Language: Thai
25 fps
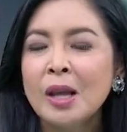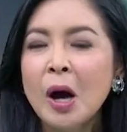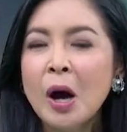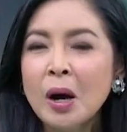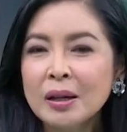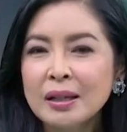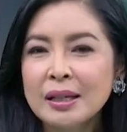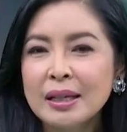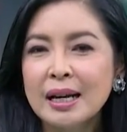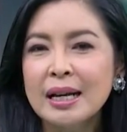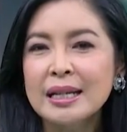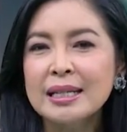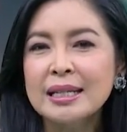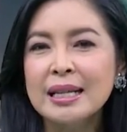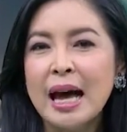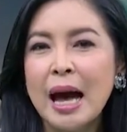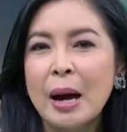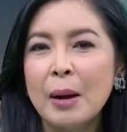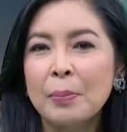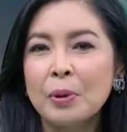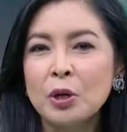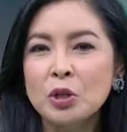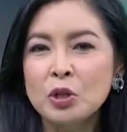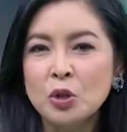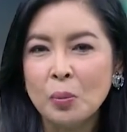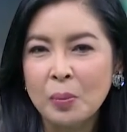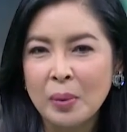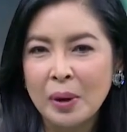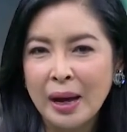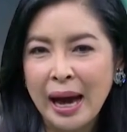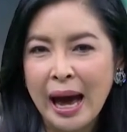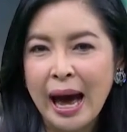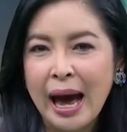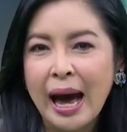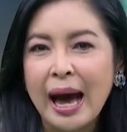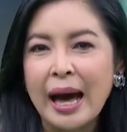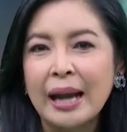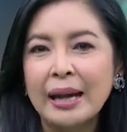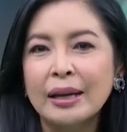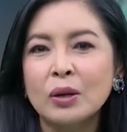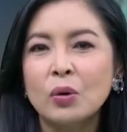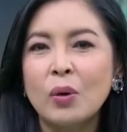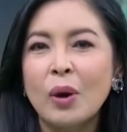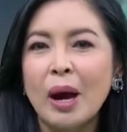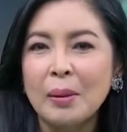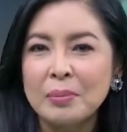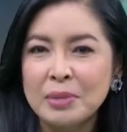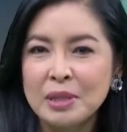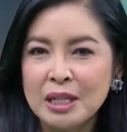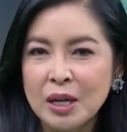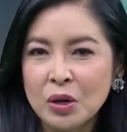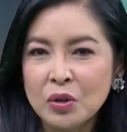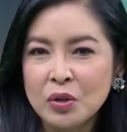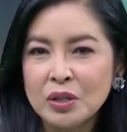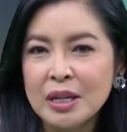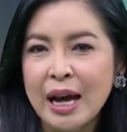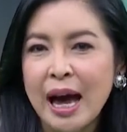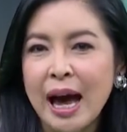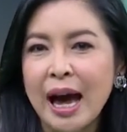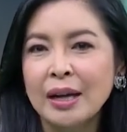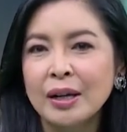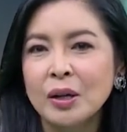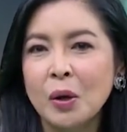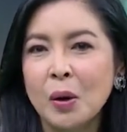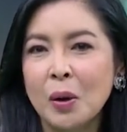นอกเหนือจากประสบการณ์ความเชี่ยวชาญ